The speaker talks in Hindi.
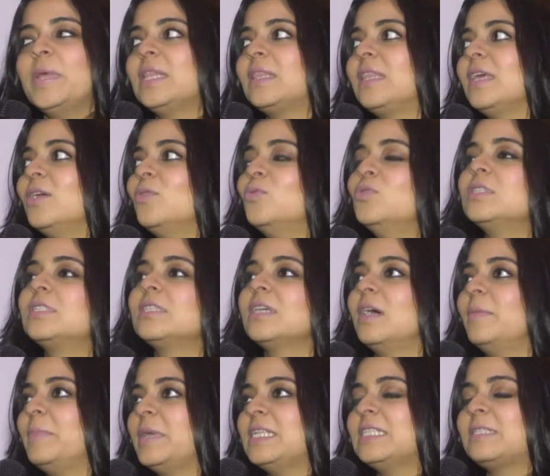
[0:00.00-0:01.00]
मिलते हैं उनसे
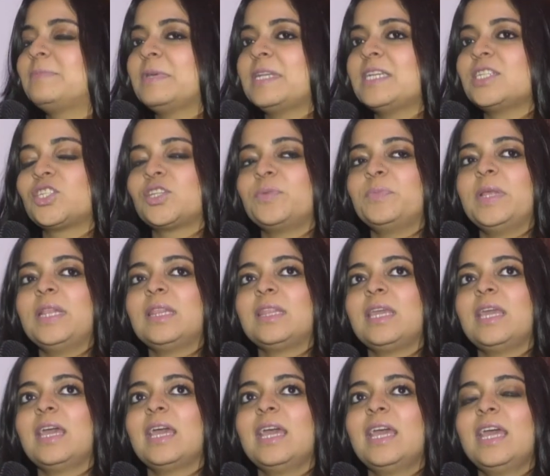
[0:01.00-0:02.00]
हमें इंस्पिरेशन
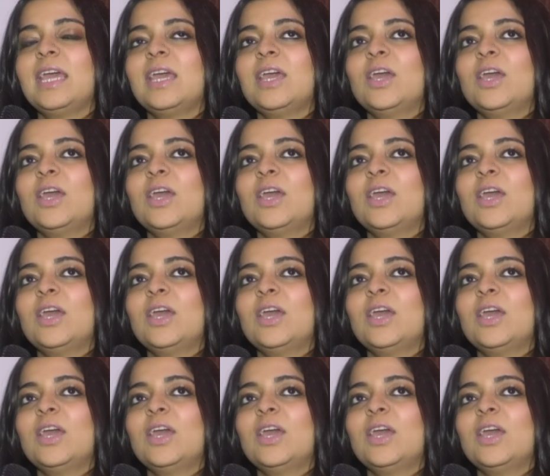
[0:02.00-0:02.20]
मिलती है